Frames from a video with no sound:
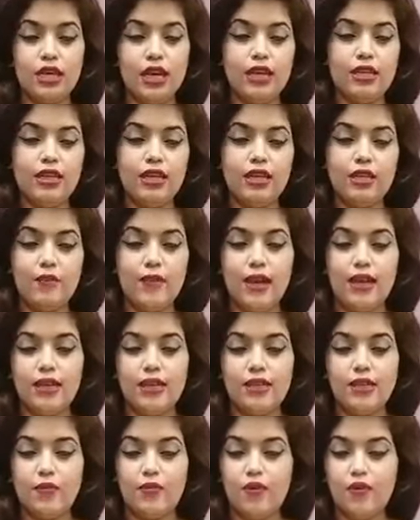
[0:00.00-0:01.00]
শেয়ার দিয়ে দিবা
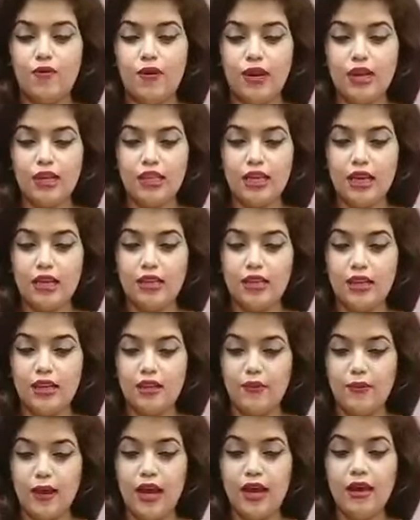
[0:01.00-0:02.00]
নিজের প্রোফাইলে শেয়ার দিয়ে
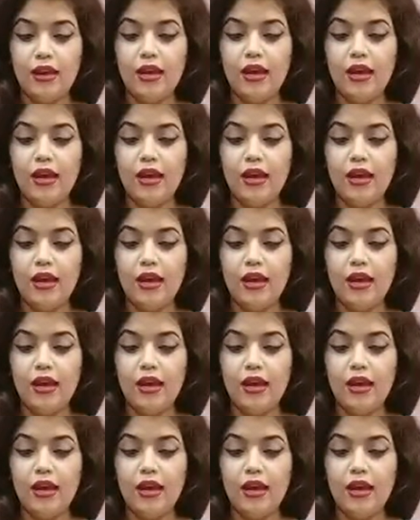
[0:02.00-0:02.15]
দিবা